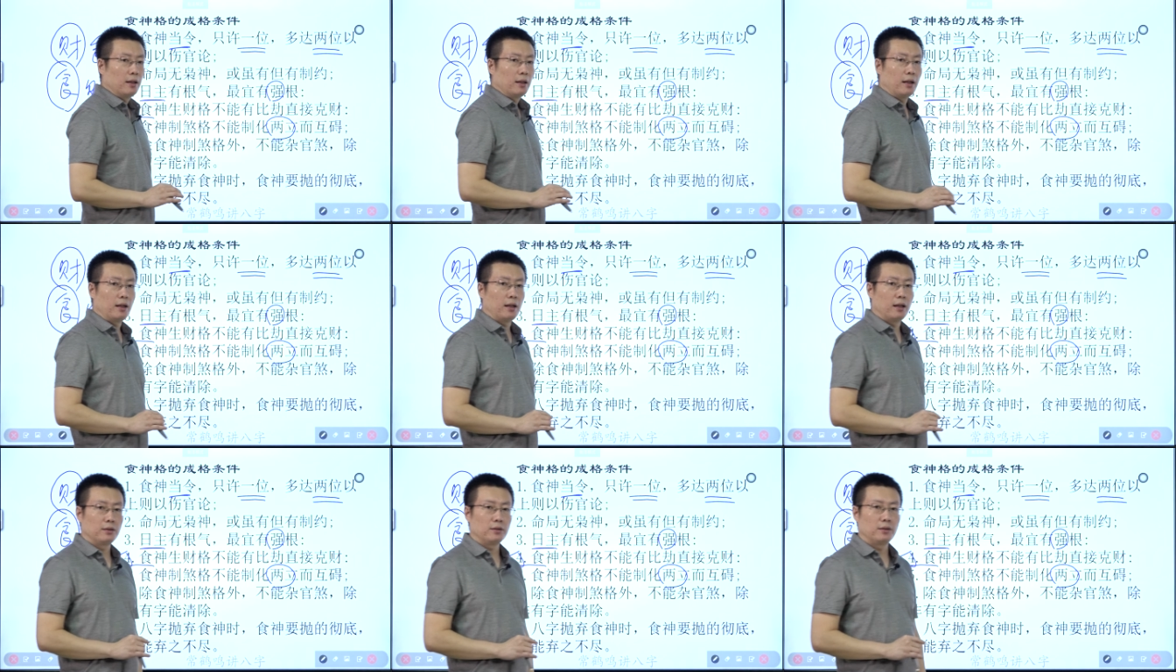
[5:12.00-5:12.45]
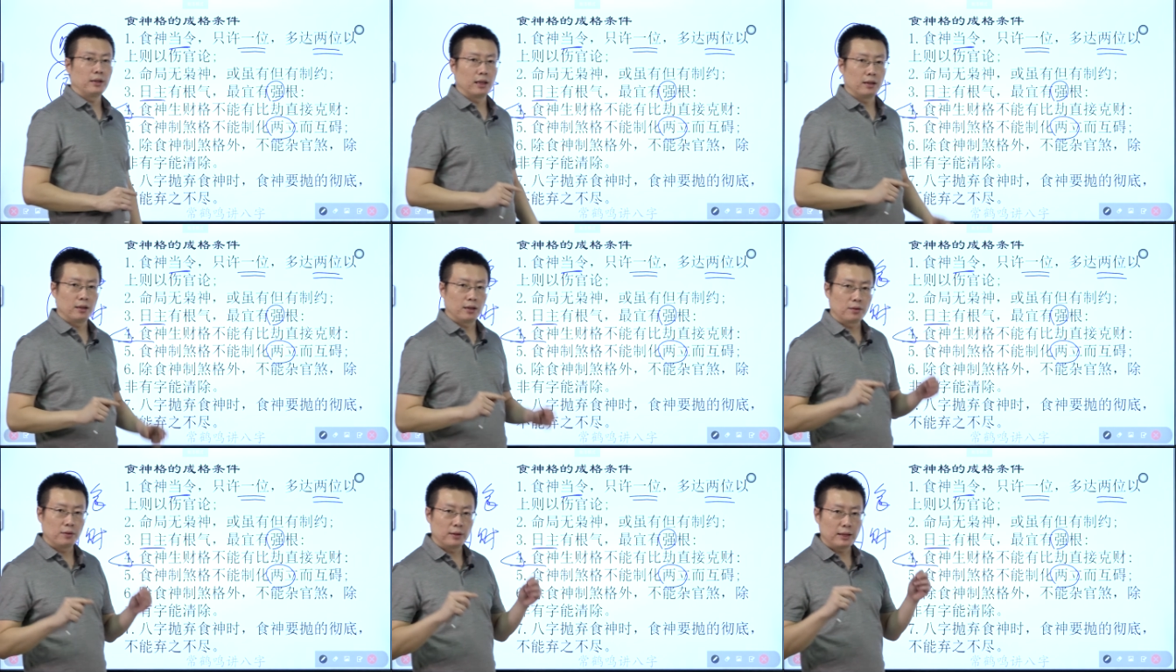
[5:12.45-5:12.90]
啊，就两
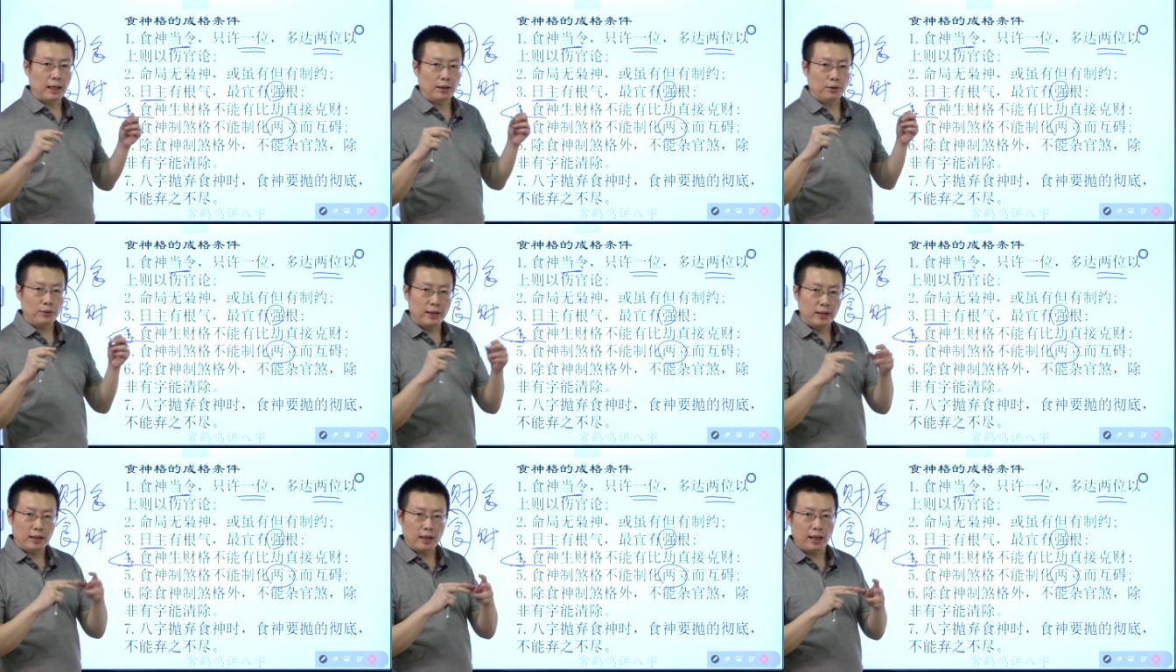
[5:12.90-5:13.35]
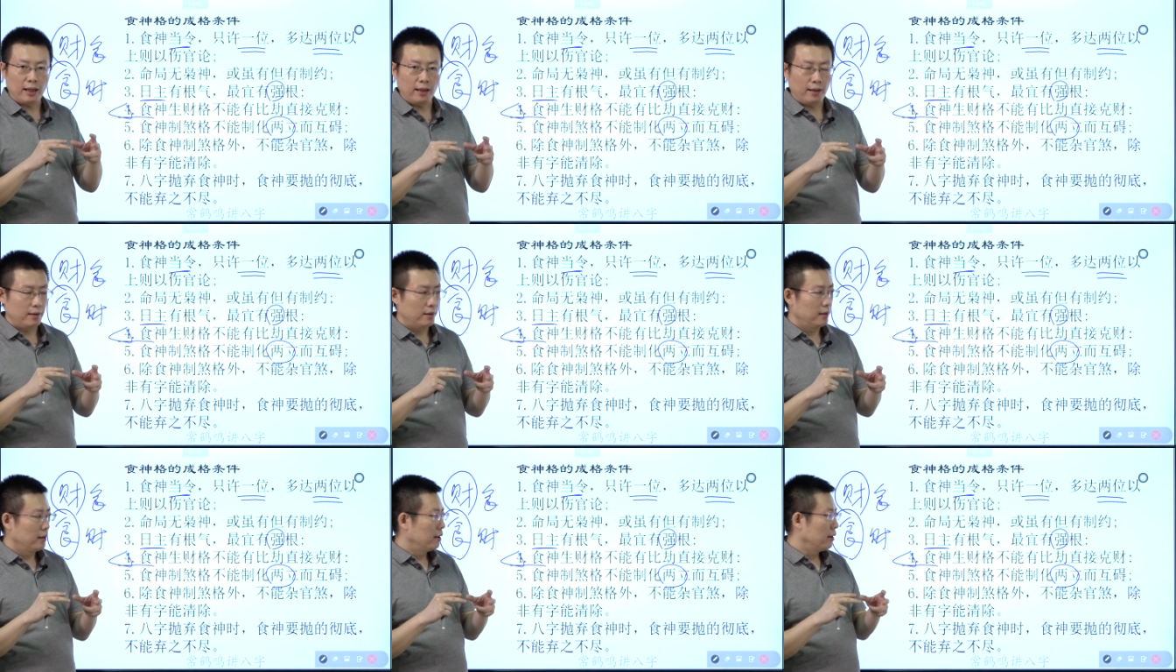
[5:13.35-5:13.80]
个国家对着干
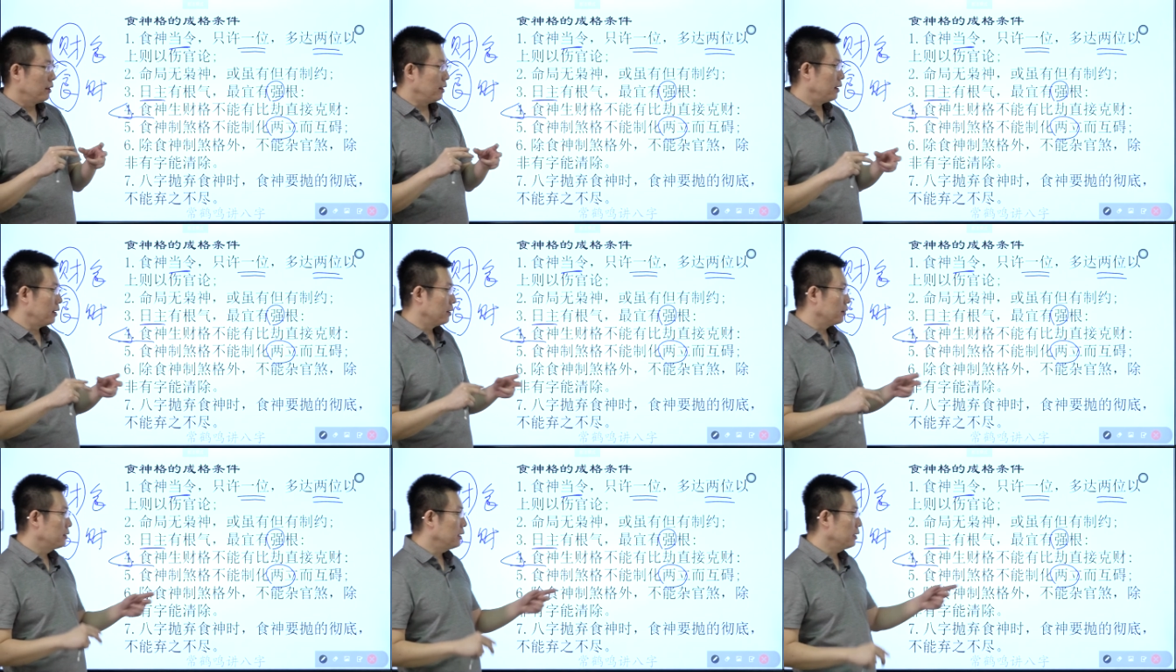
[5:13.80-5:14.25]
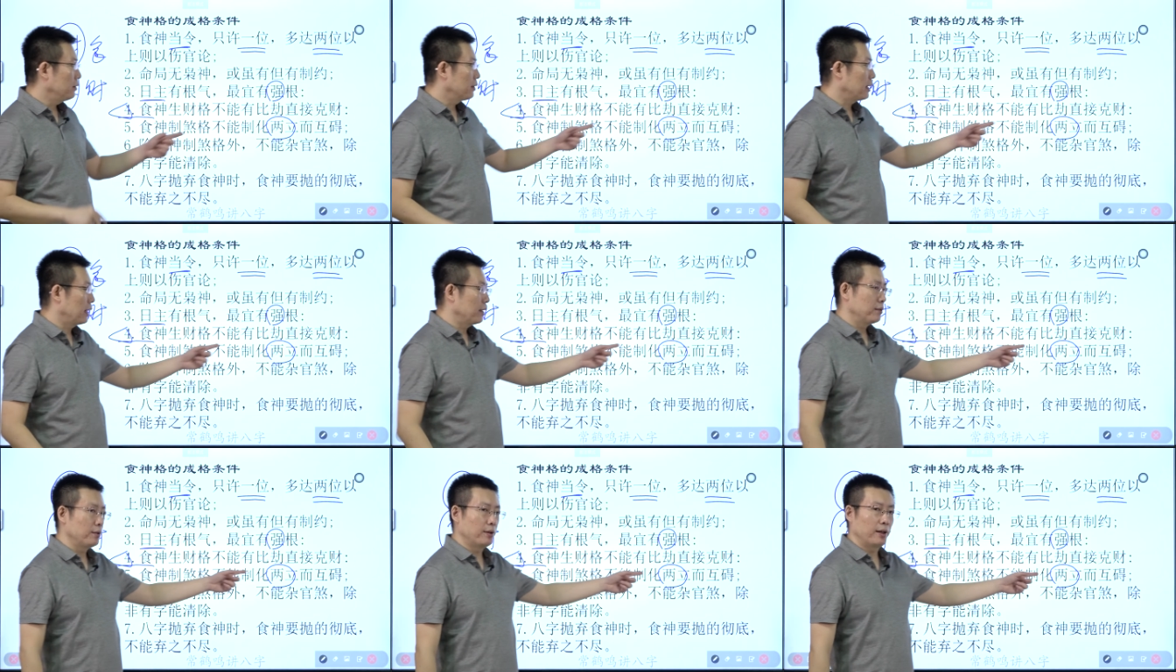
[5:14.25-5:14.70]
啊，有这种
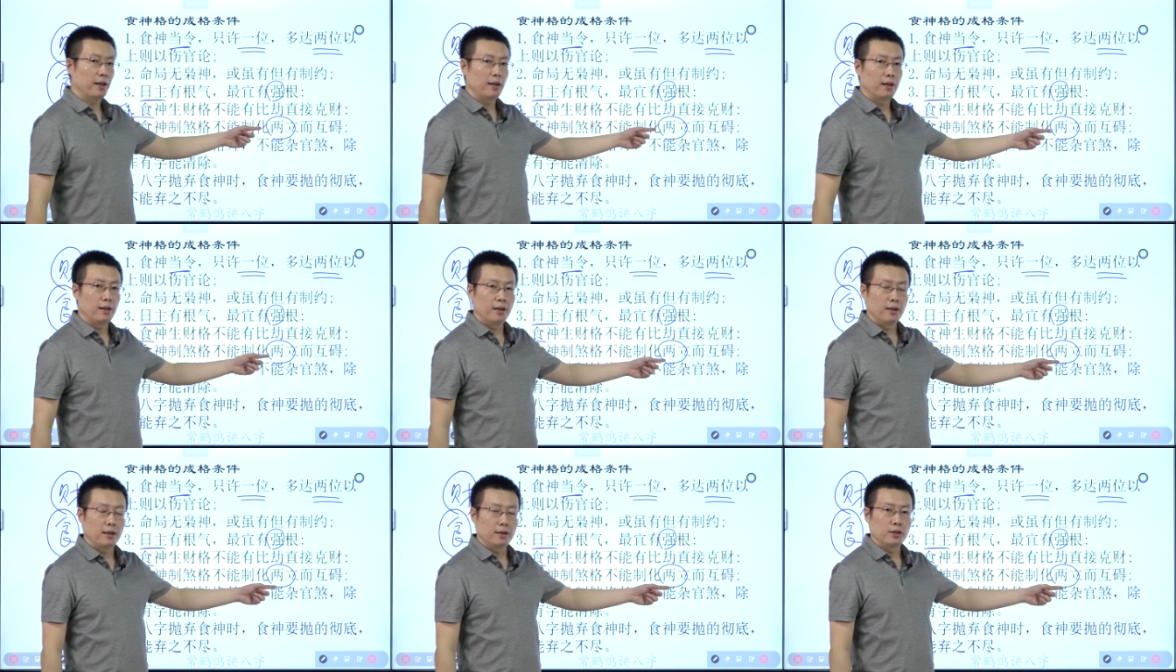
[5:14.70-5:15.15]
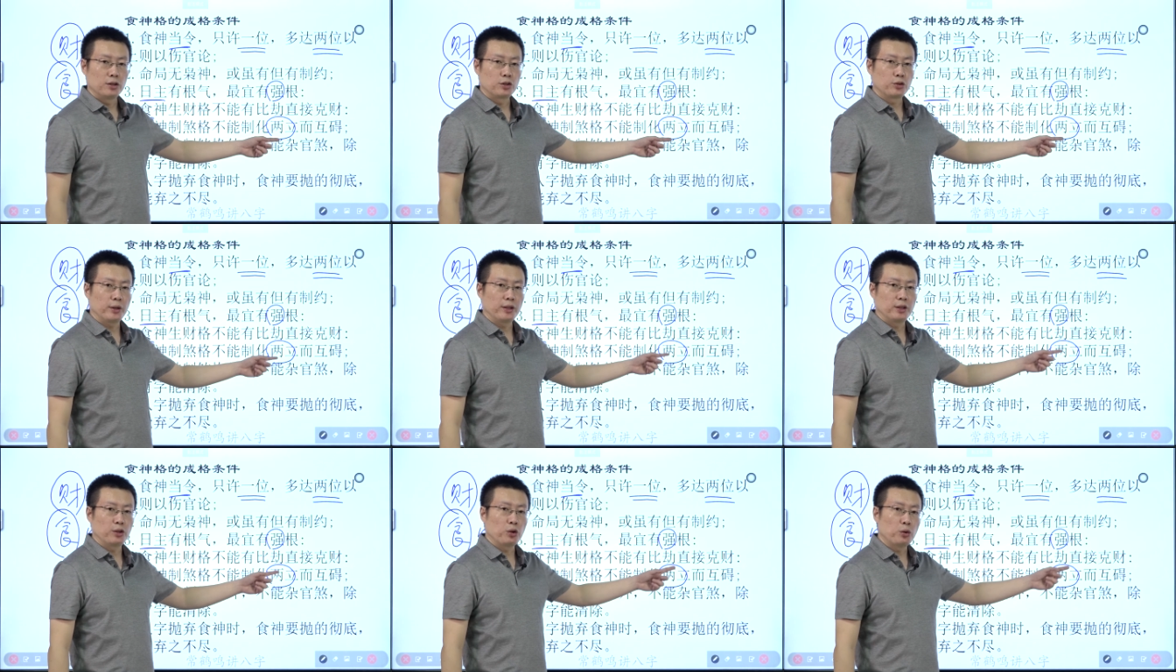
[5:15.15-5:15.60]
感觉，
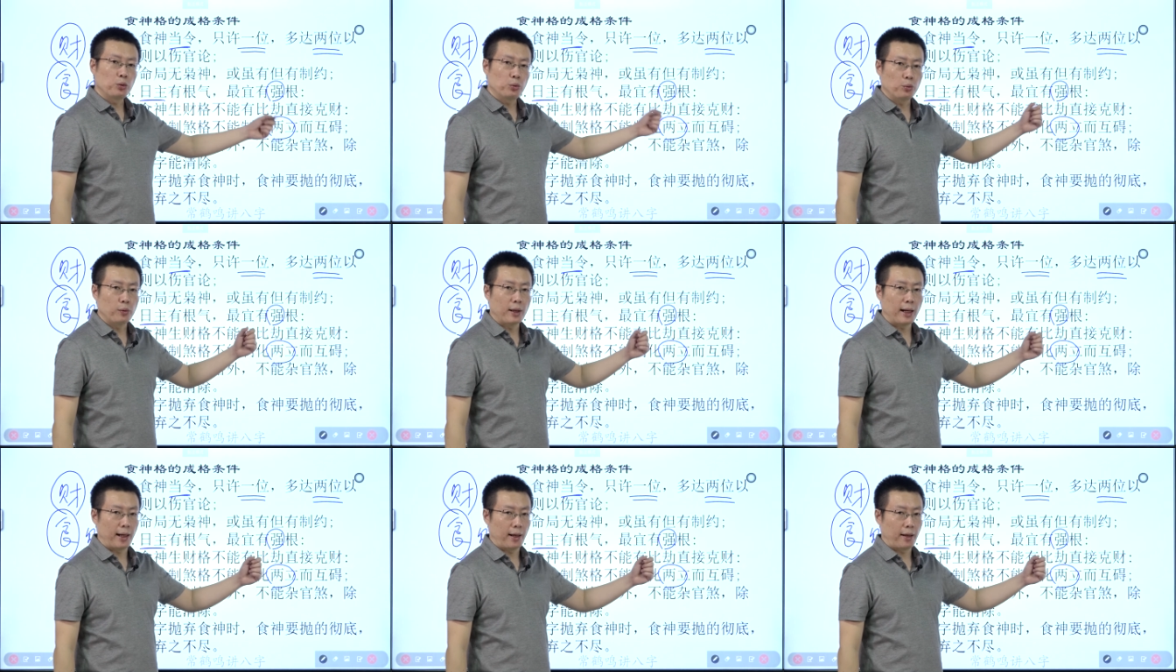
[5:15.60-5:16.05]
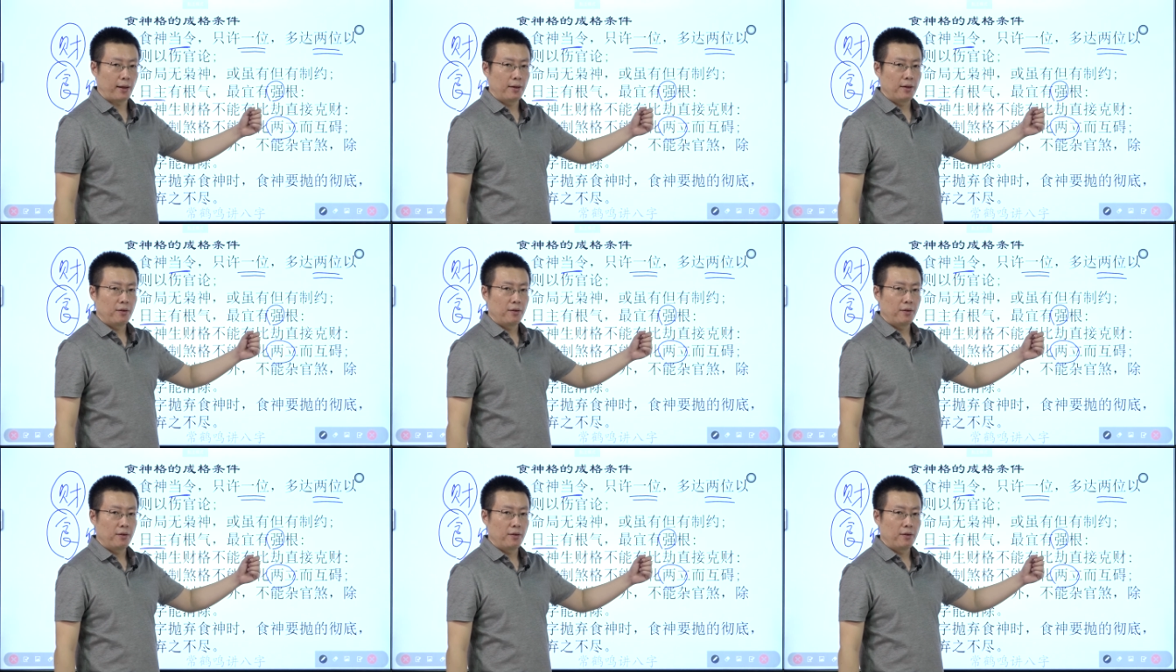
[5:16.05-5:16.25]
所以就互爱。